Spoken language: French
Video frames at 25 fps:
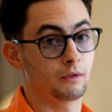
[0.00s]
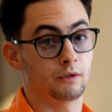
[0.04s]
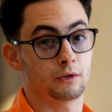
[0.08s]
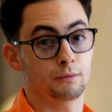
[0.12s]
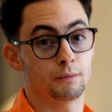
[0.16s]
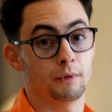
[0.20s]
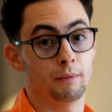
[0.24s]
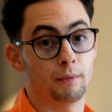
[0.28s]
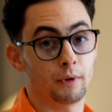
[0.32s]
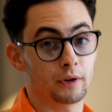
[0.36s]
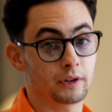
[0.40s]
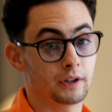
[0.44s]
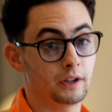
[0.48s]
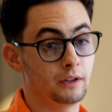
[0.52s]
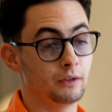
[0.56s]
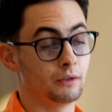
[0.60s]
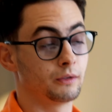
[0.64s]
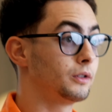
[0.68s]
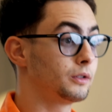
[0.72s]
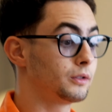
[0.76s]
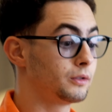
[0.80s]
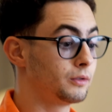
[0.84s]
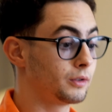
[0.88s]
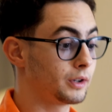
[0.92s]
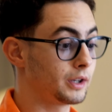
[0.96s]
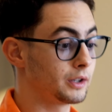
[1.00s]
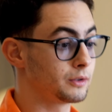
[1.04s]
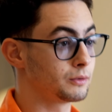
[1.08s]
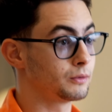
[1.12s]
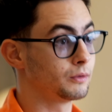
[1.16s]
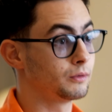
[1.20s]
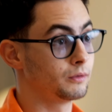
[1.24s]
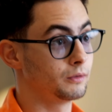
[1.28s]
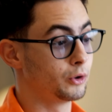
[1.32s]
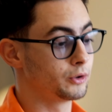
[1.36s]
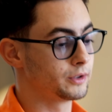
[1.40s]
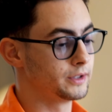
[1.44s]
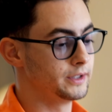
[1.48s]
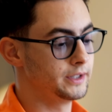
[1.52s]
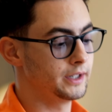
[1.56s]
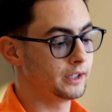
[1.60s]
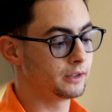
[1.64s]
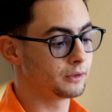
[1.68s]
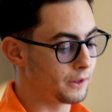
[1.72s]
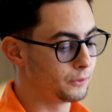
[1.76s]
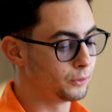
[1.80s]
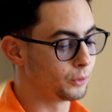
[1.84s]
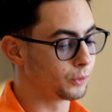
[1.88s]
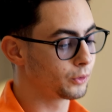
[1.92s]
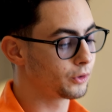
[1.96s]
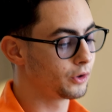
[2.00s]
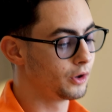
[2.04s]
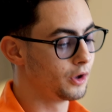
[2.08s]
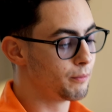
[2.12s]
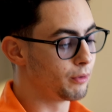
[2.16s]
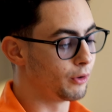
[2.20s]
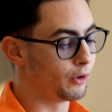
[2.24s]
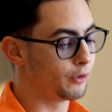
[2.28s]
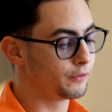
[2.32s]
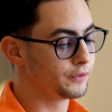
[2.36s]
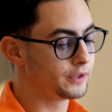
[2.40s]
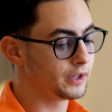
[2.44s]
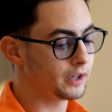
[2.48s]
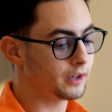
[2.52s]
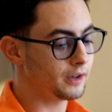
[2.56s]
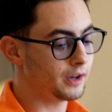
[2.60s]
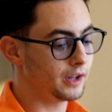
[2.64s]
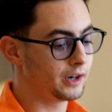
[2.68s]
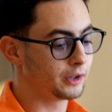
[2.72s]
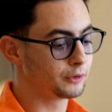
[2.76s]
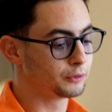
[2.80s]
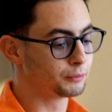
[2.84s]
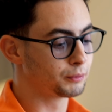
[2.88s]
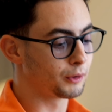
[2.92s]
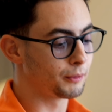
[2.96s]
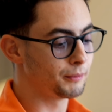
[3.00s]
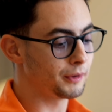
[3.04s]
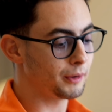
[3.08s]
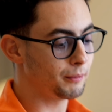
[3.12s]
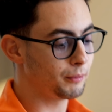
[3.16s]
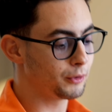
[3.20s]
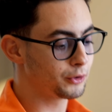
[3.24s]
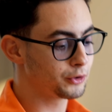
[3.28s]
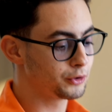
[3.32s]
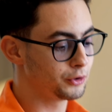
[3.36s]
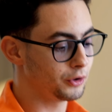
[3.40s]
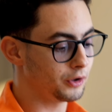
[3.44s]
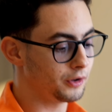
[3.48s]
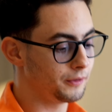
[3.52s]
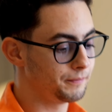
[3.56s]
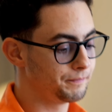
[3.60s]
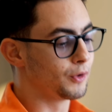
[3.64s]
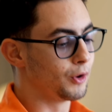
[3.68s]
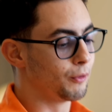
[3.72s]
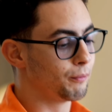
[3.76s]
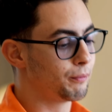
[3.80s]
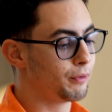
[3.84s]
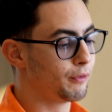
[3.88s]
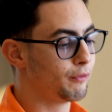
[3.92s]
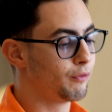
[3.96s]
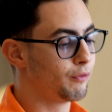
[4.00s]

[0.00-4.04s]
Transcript: que je peux porter dans d'autres occasions quotidiennes. Donc, pour revenir à la toute première brochure, on peut